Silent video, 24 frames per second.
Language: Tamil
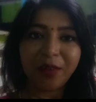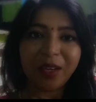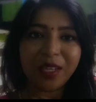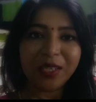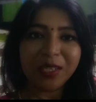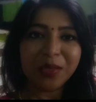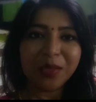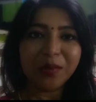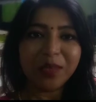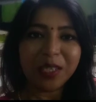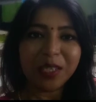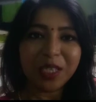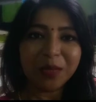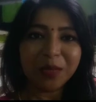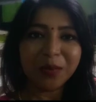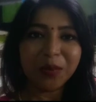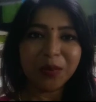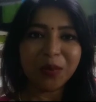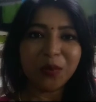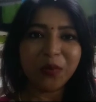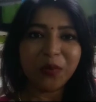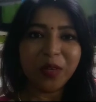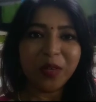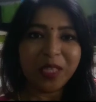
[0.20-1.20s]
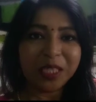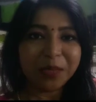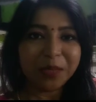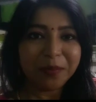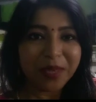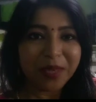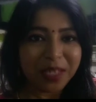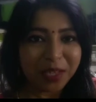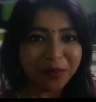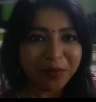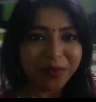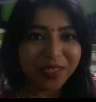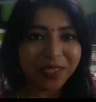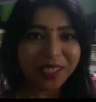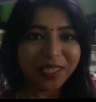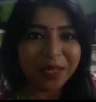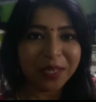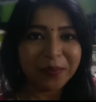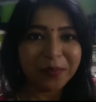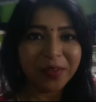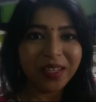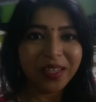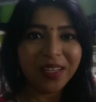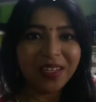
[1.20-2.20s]
ஃப்ரெண்ட்ஸ் வெல்கம் டு வின்ஸ் பட்டாபத்
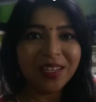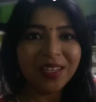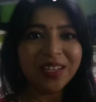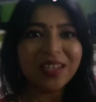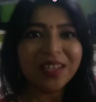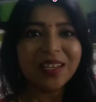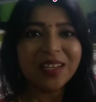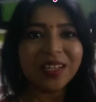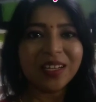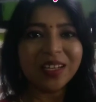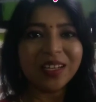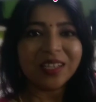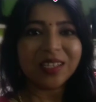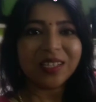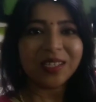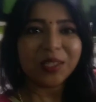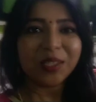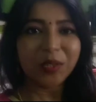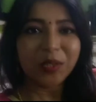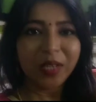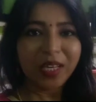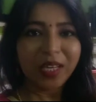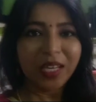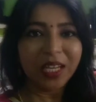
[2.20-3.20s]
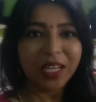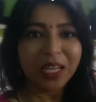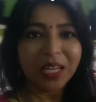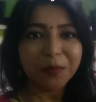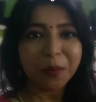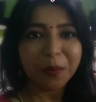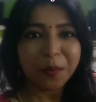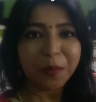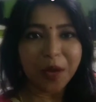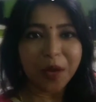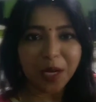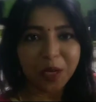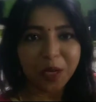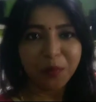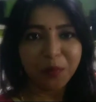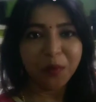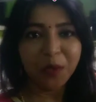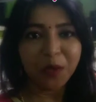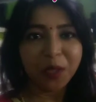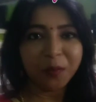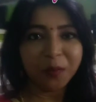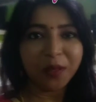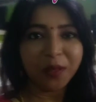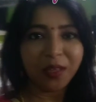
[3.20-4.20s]
சமையல் ஸோ இன்னைக்கு நம்ம பார்க்க
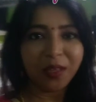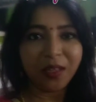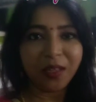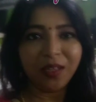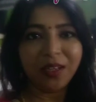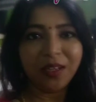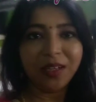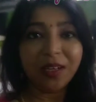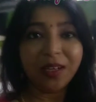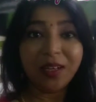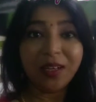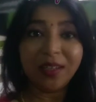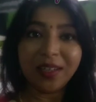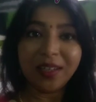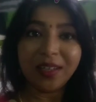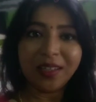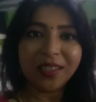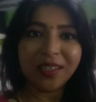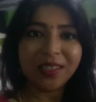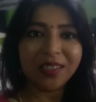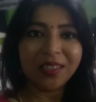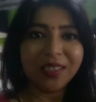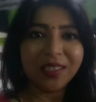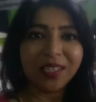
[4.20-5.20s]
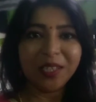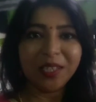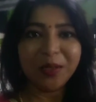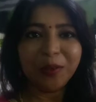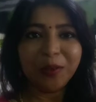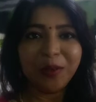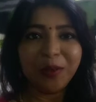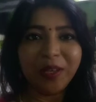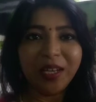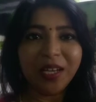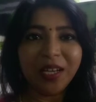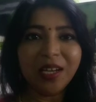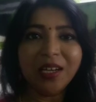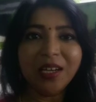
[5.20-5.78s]
போகிறது பார்த்தீங்கன்னாக்கா டக்குன்னு செய்யக்கூடிய